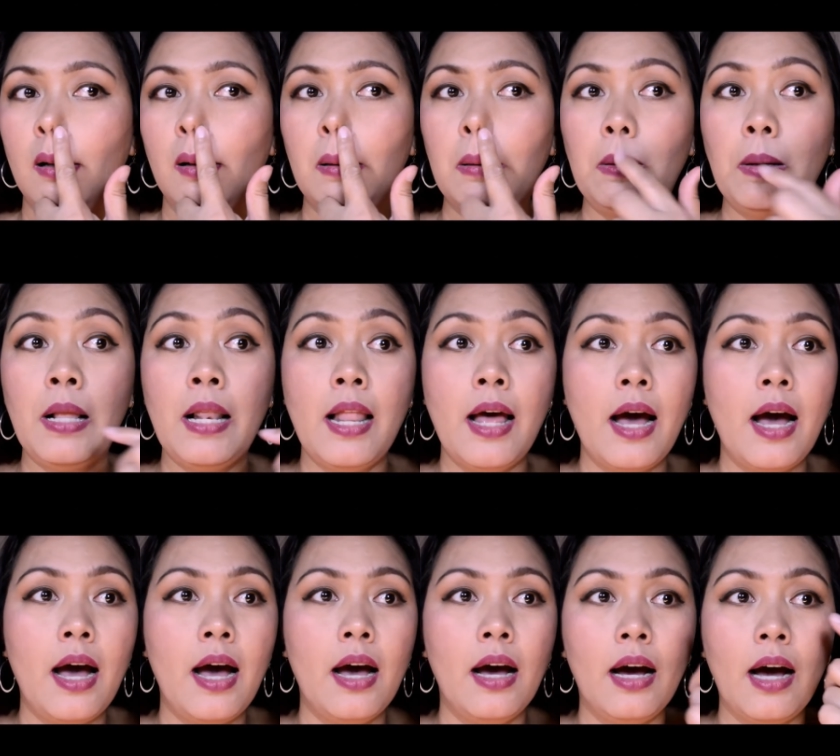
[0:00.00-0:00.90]

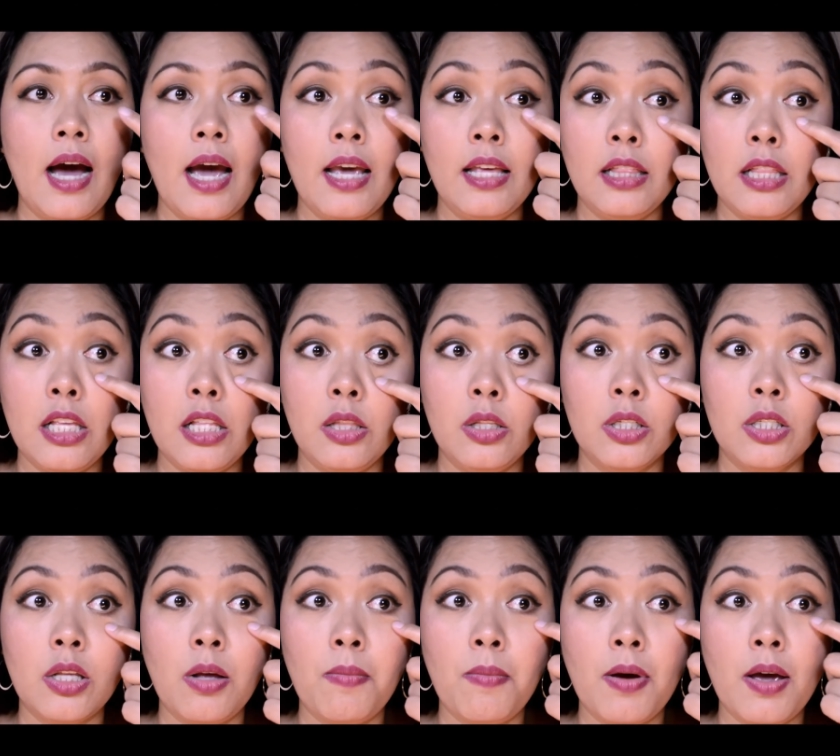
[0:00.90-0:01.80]
Wala. Kahit dito
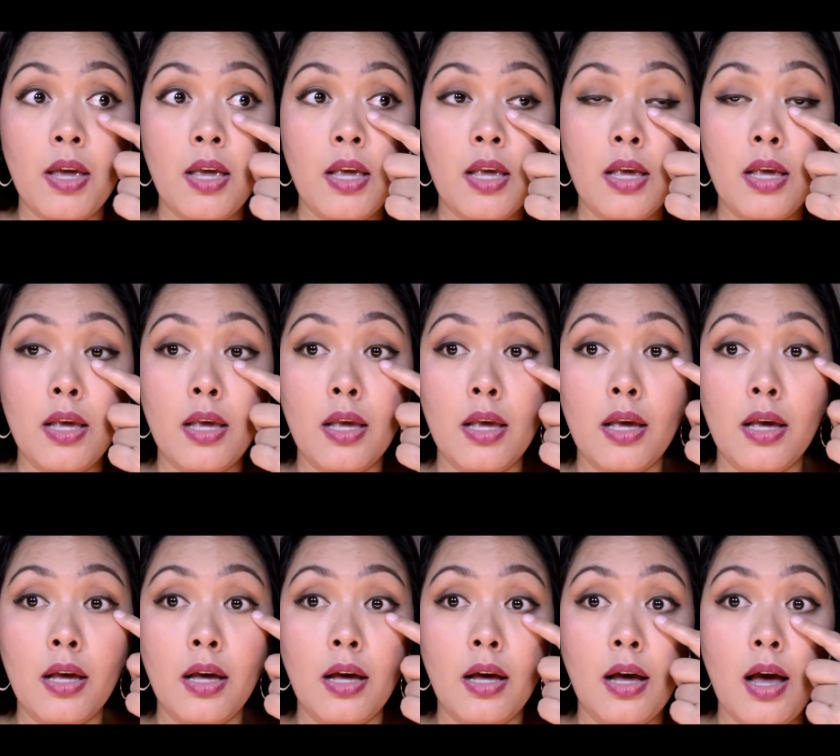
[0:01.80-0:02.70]
sa may
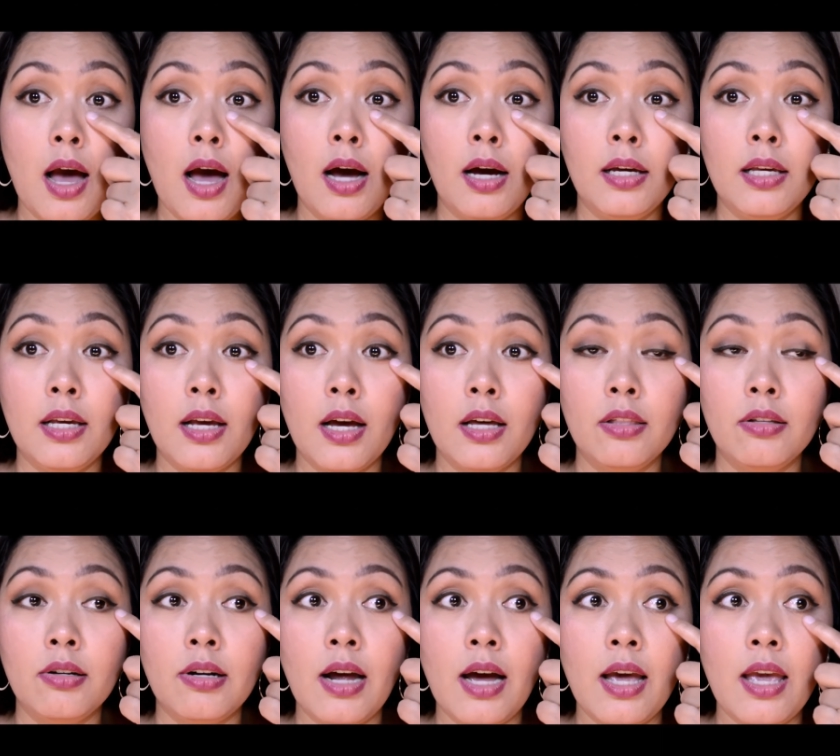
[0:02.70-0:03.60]
aking
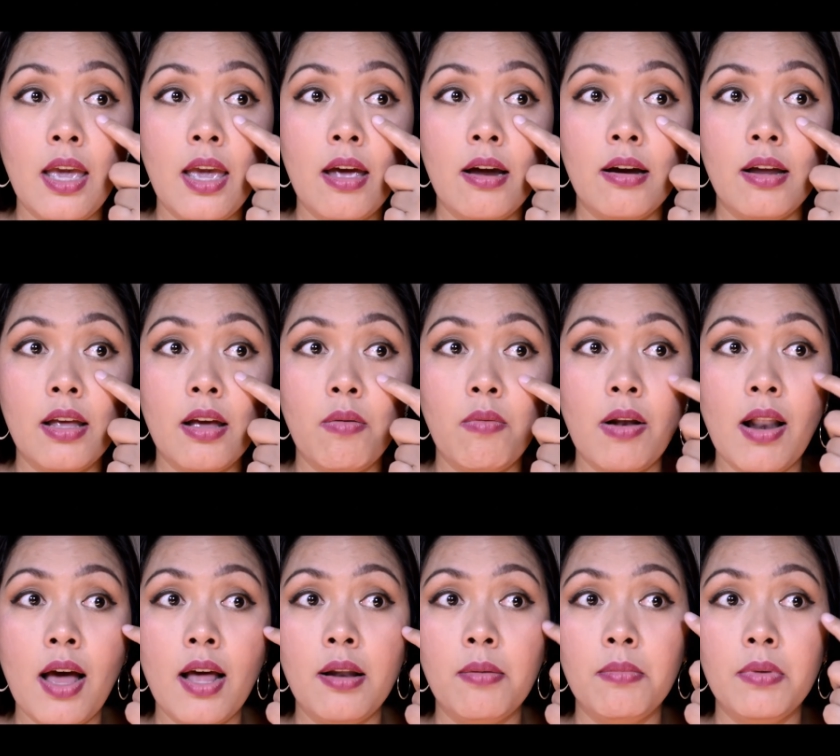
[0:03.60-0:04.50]
under eye area,
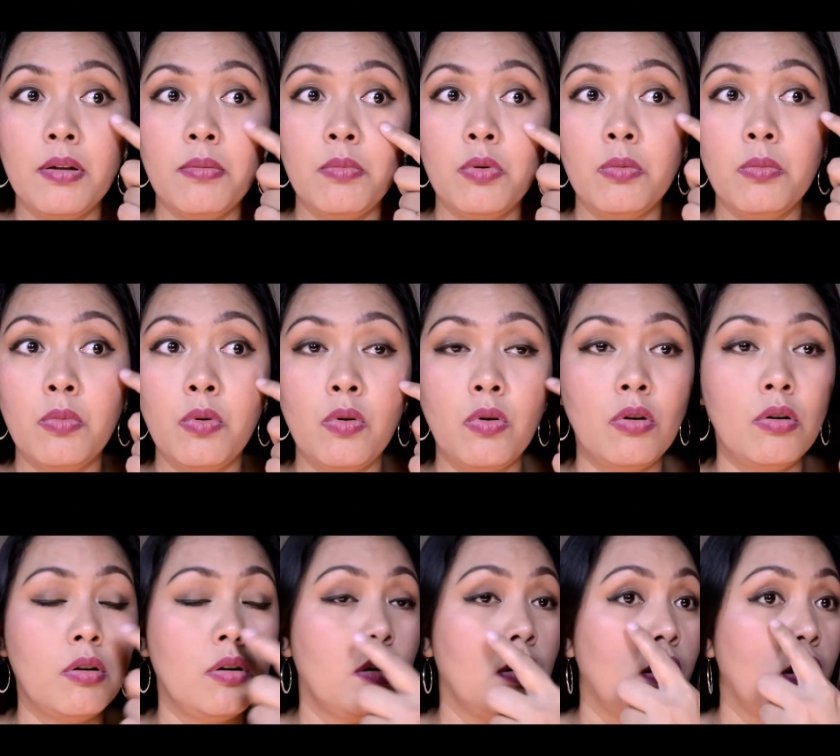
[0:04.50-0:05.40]
wala naman namumuo
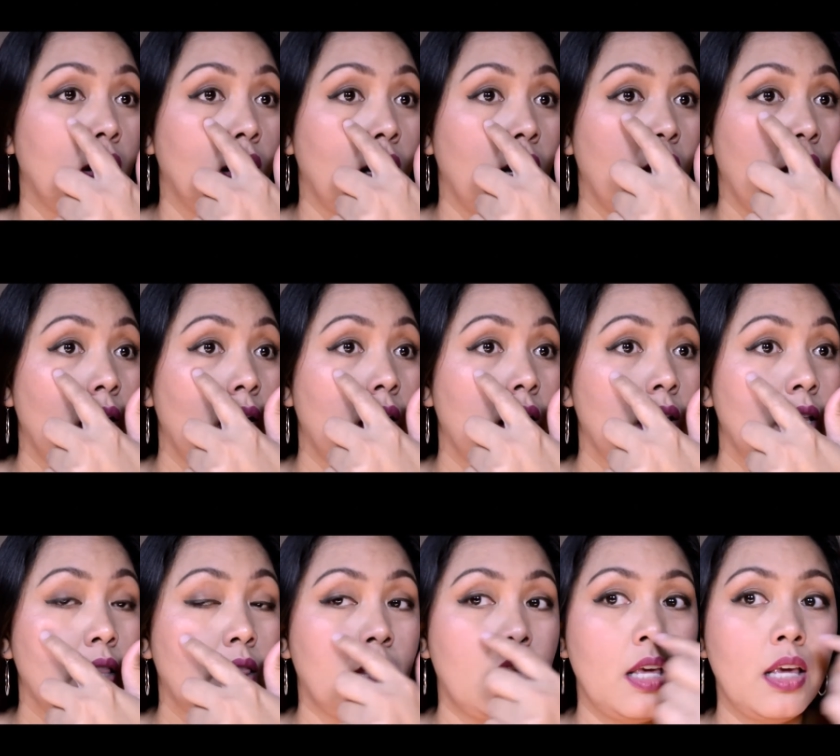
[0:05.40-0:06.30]

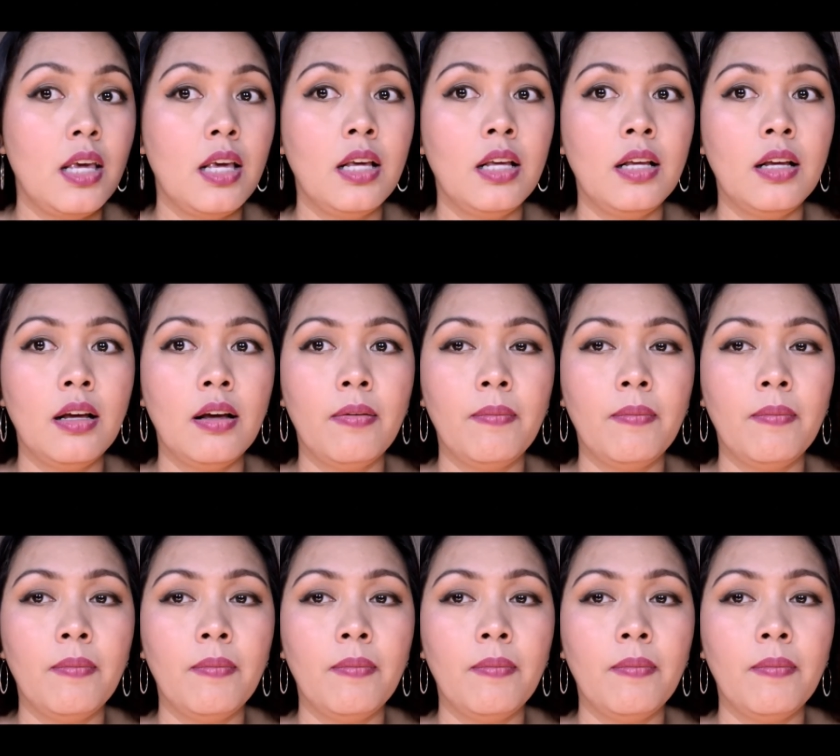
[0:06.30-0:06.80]
anything